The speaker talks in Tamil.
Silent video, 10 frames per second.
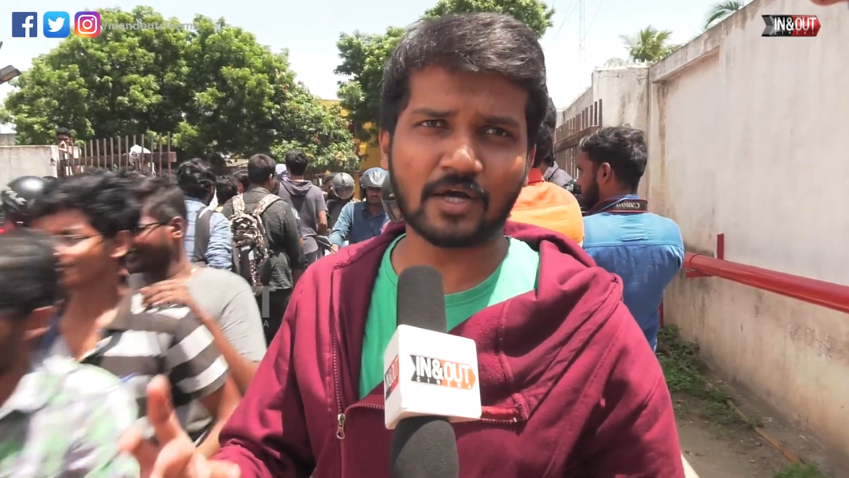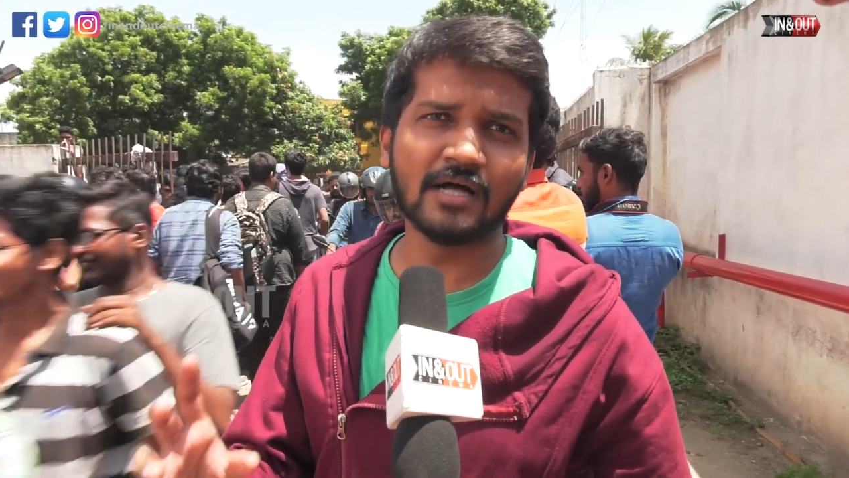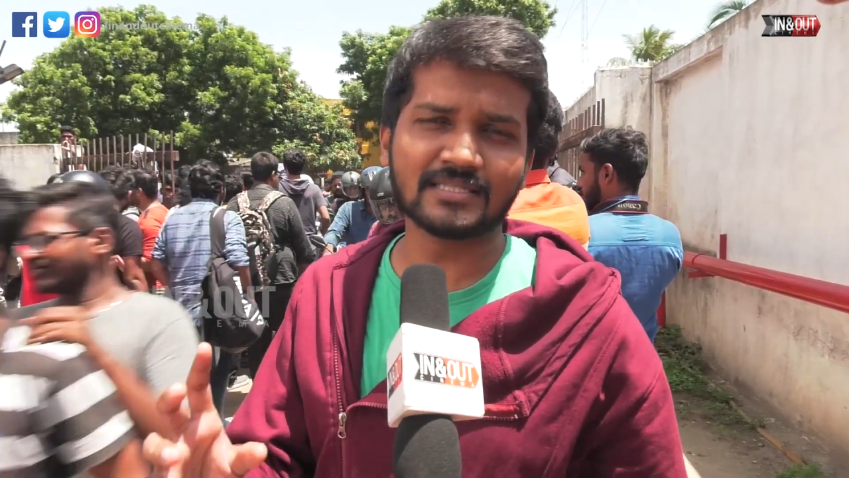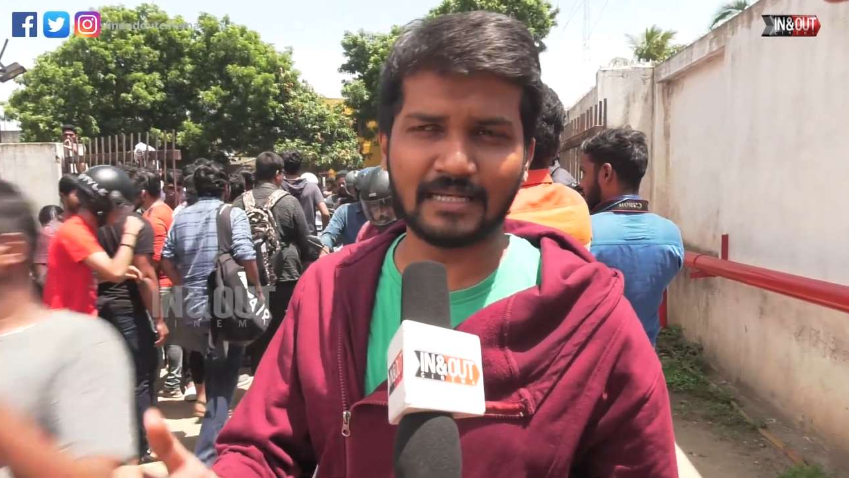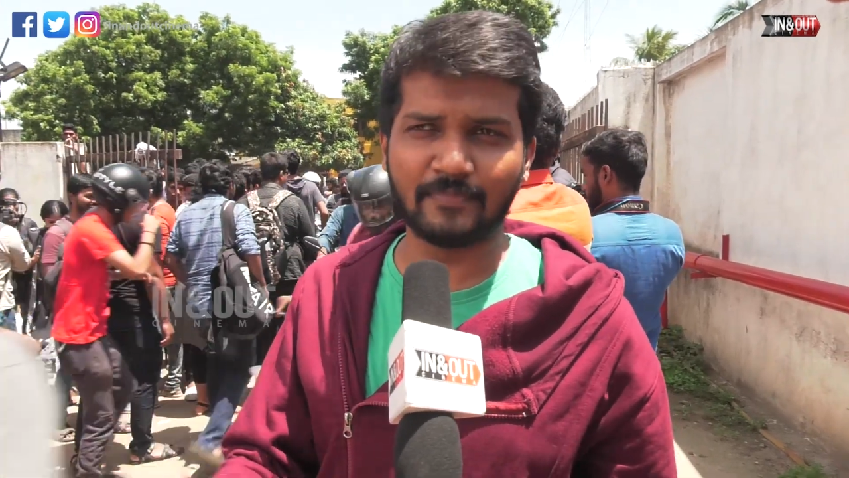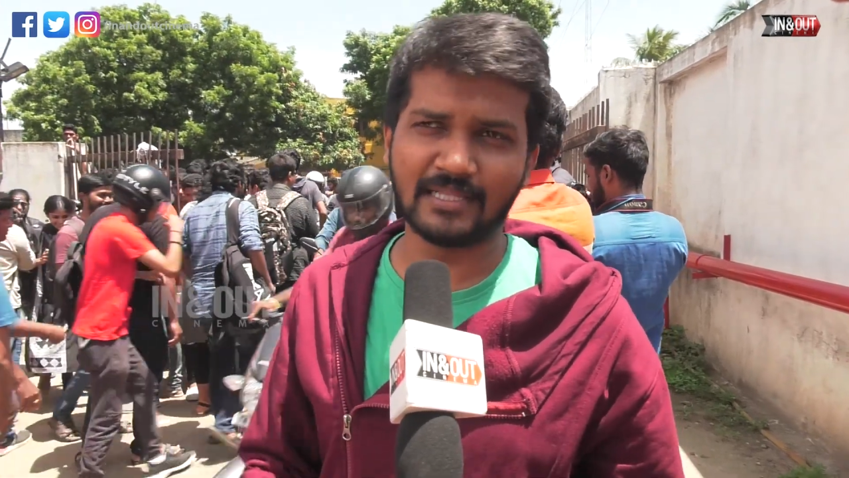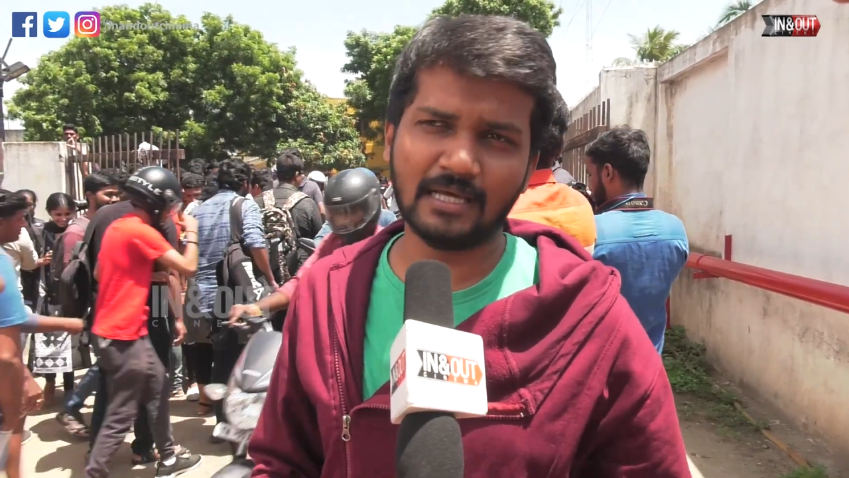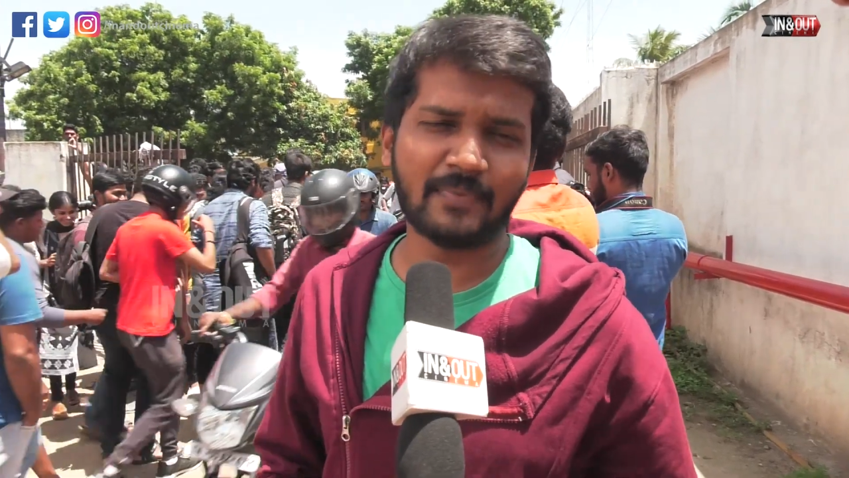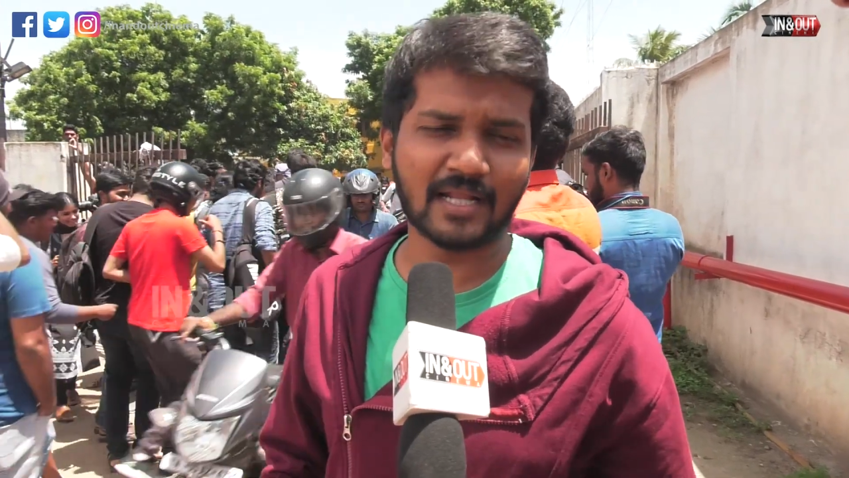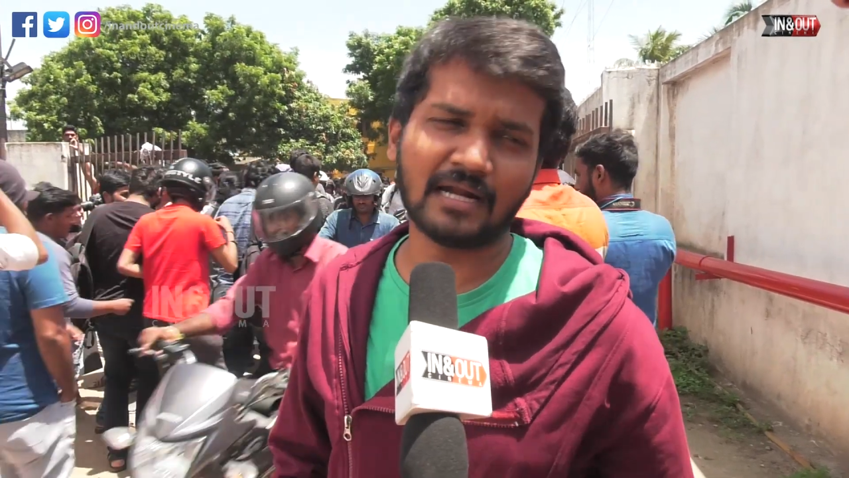கான்சென்ட்ரேட் பண்ணி
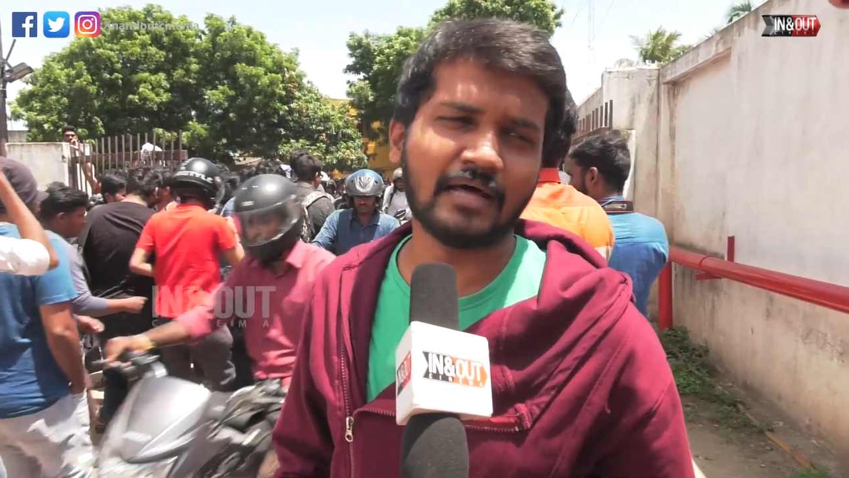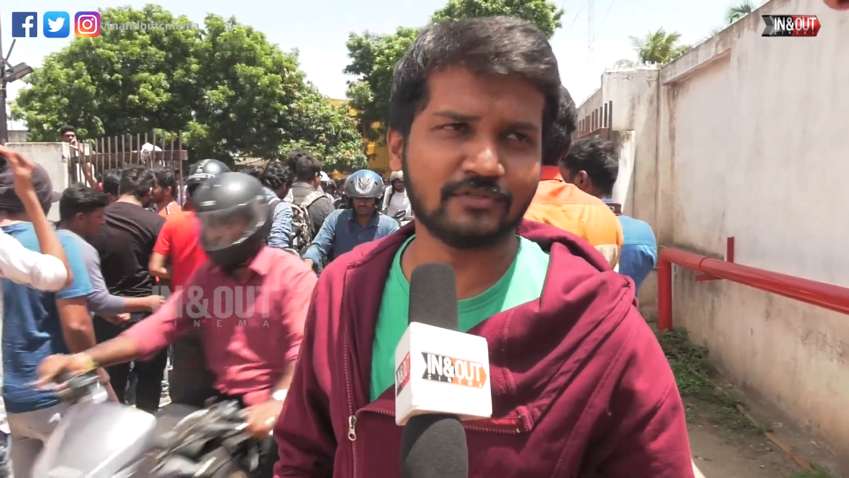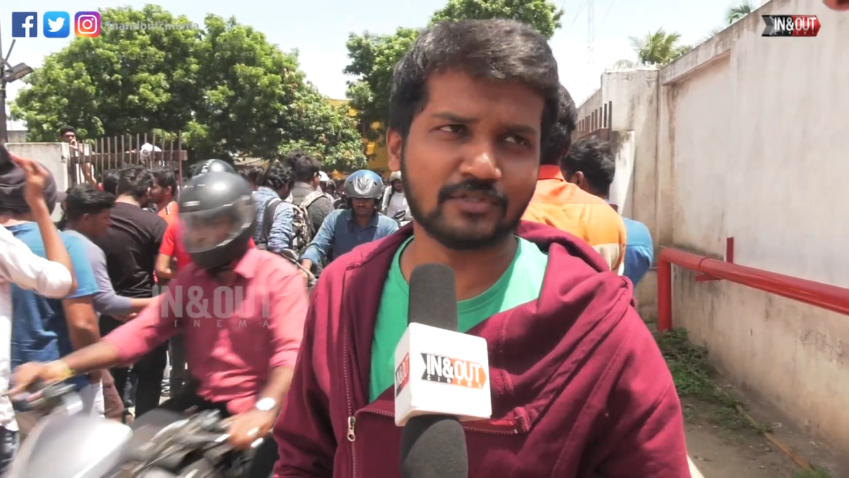தான் படம் நல்லா